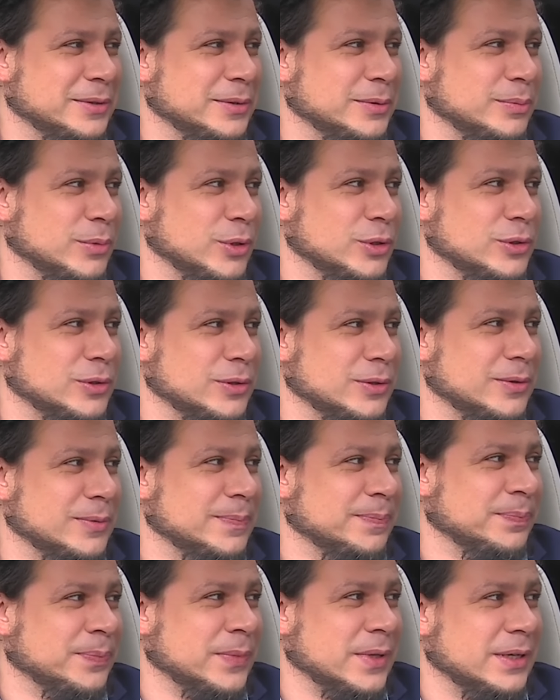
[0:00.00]
y, mocno
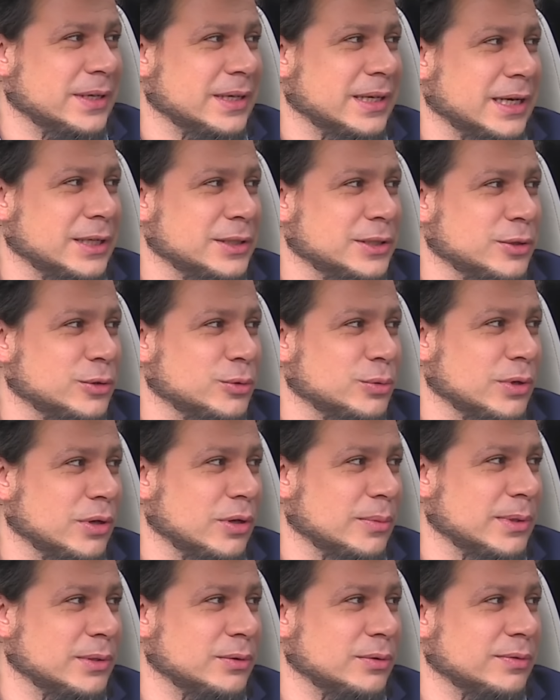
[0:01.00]
granicę 100
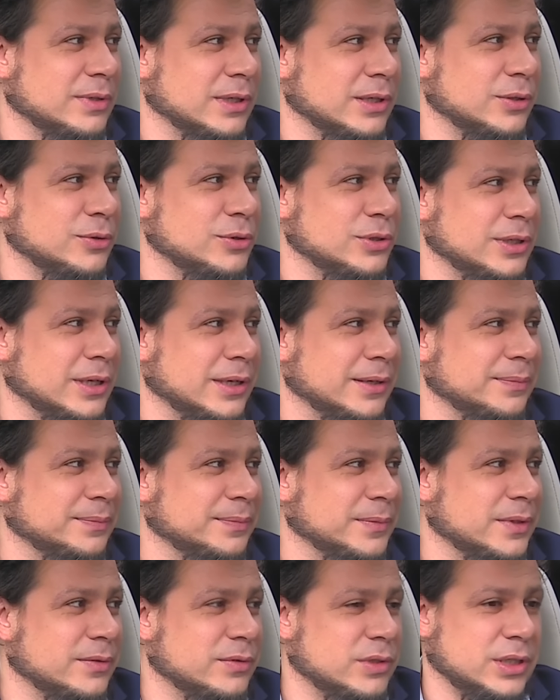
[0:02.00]
km na godzinę
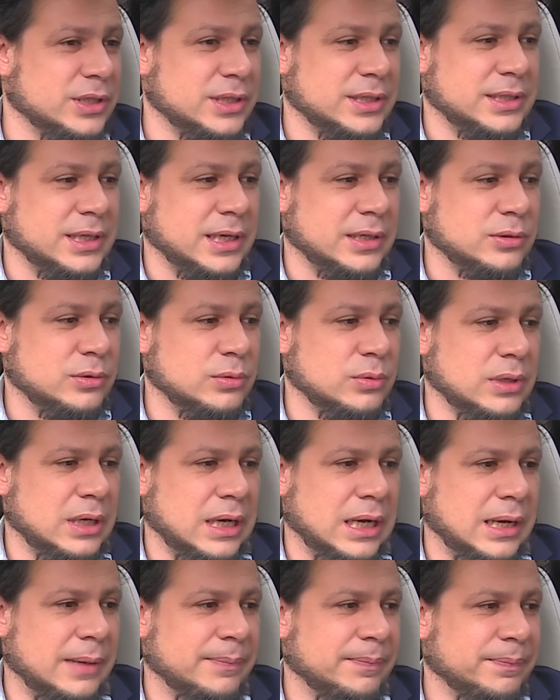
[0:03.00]
mhm. Y, w czasie zjazdu. Na jednej